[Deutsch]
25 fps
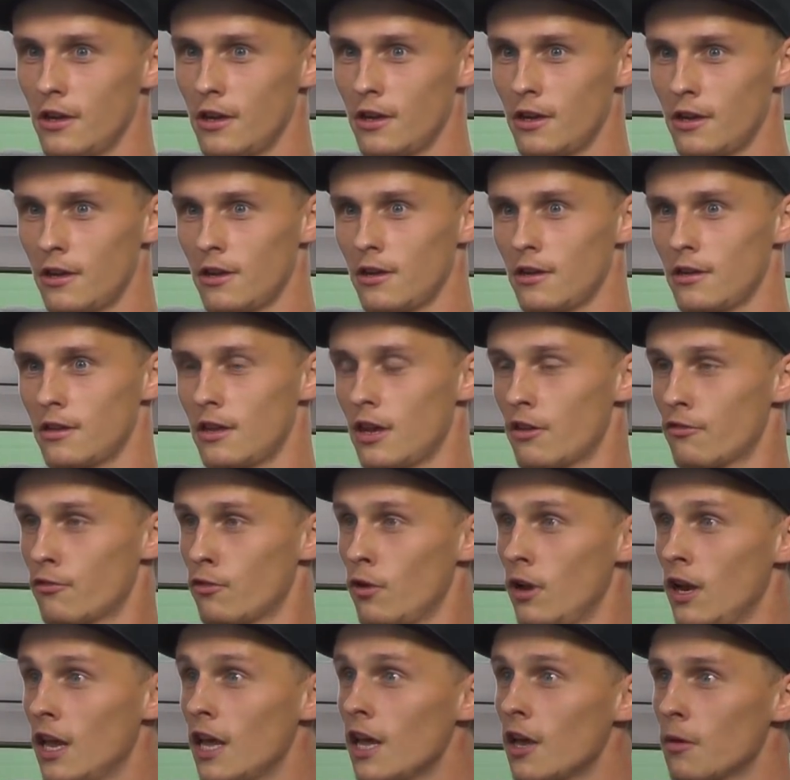äh,
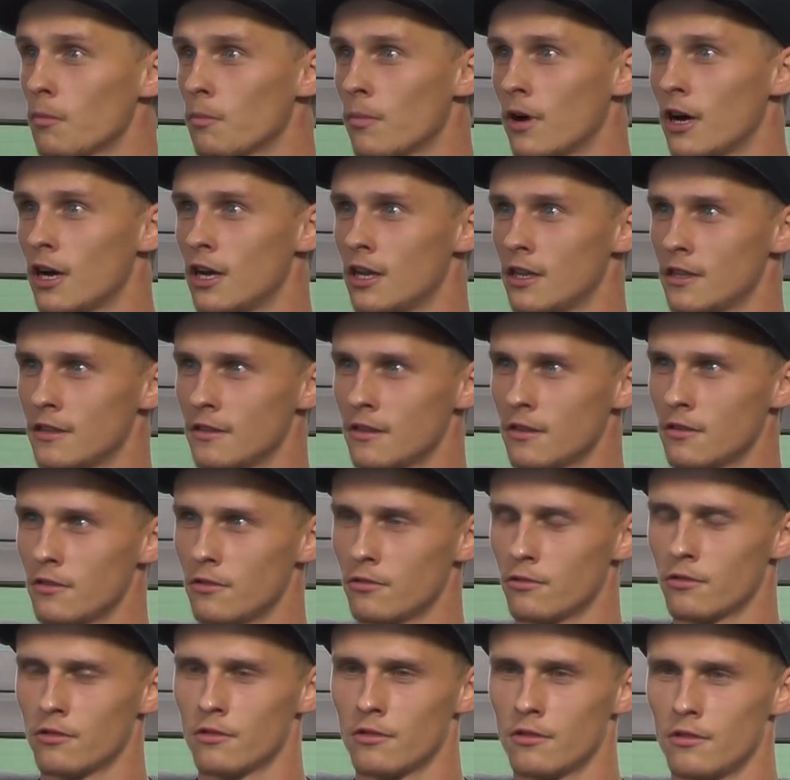dafür leben halt.
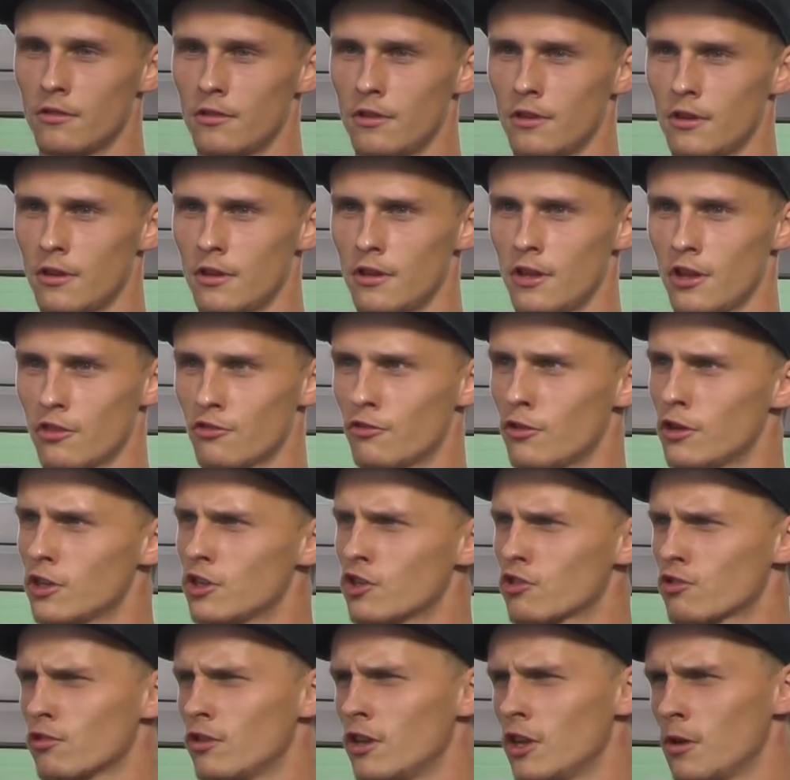Ne? Und äh, das
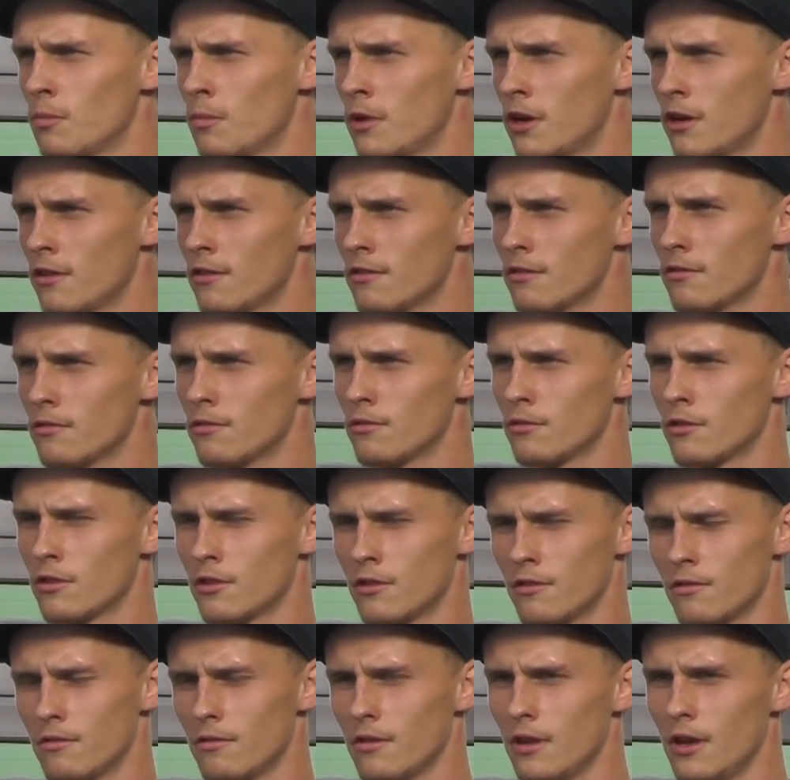wollte ich schon immer.
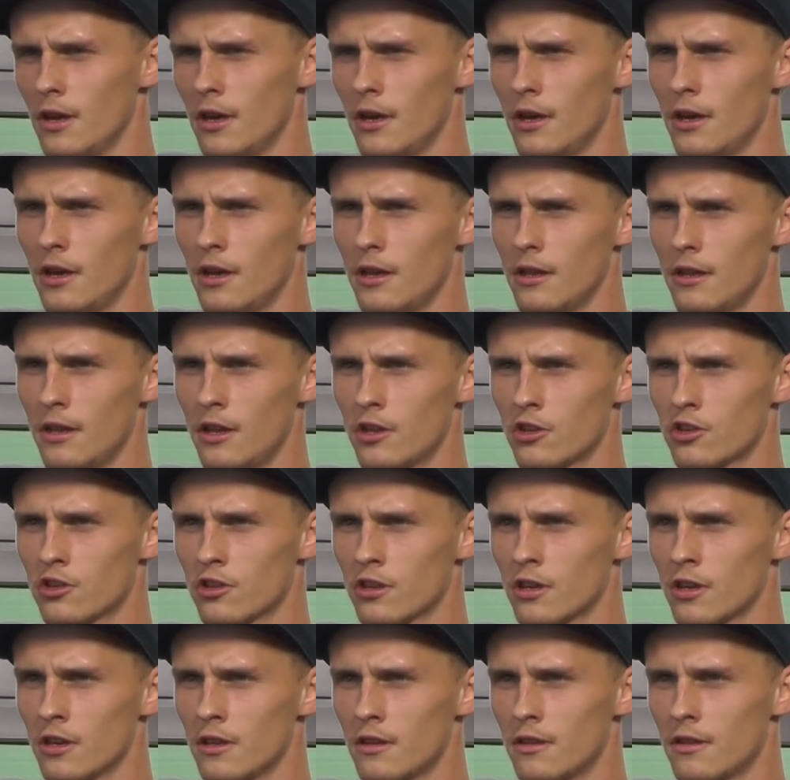Und der
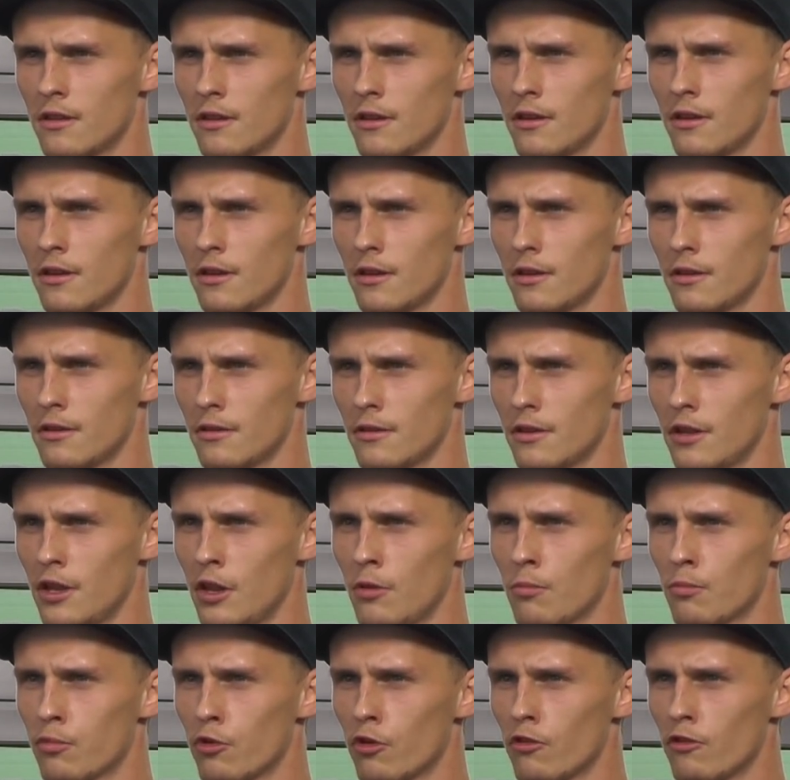Schritt äh,
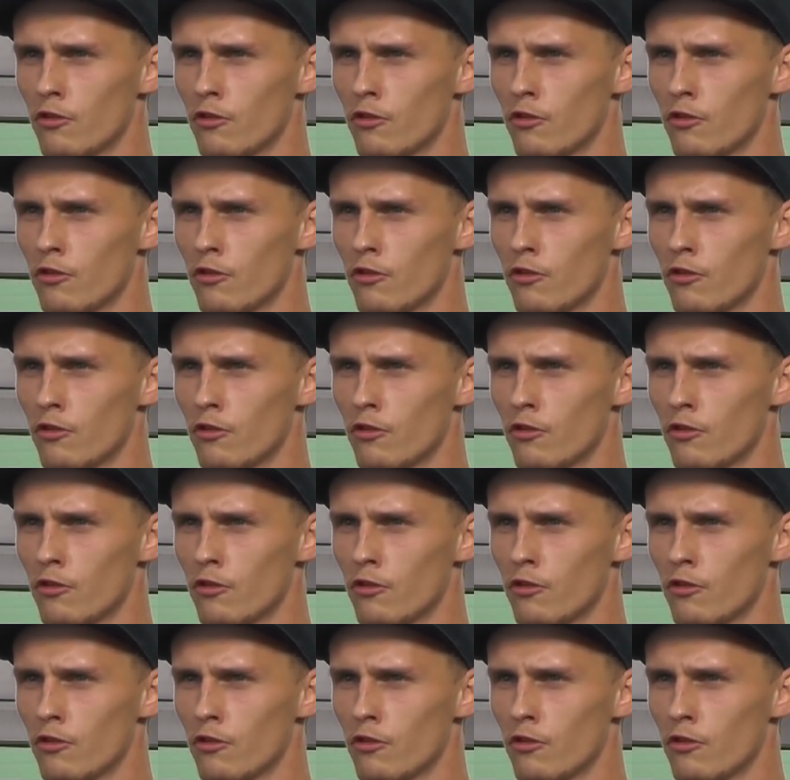in den